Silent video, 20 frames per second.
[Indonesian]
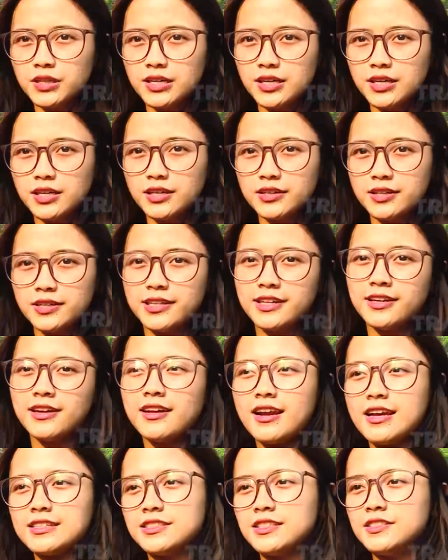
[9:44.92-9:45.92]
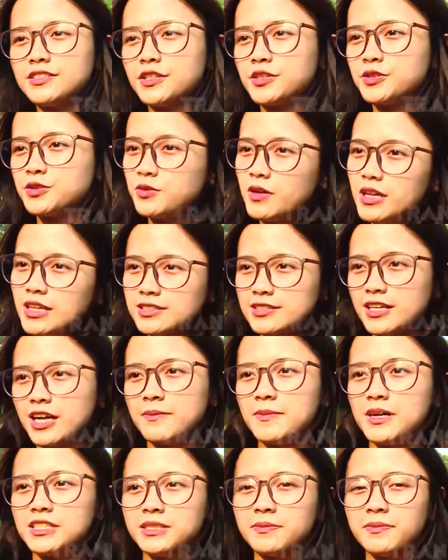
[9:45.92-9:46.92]
uh, di kekerasan seksual segala
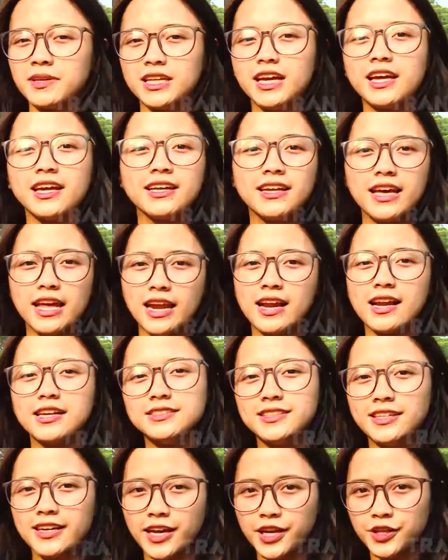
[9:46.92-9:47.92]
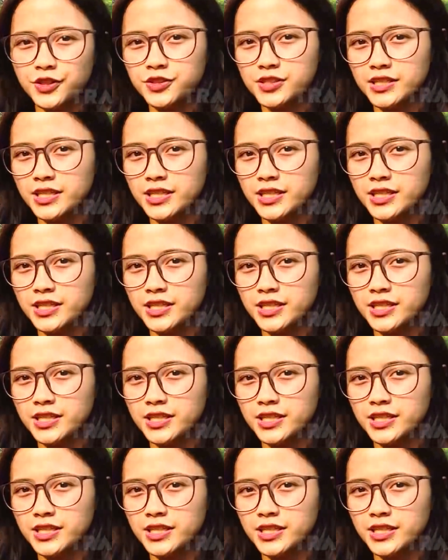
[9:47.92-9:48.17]
macam kita ngindarin aja kayak gitu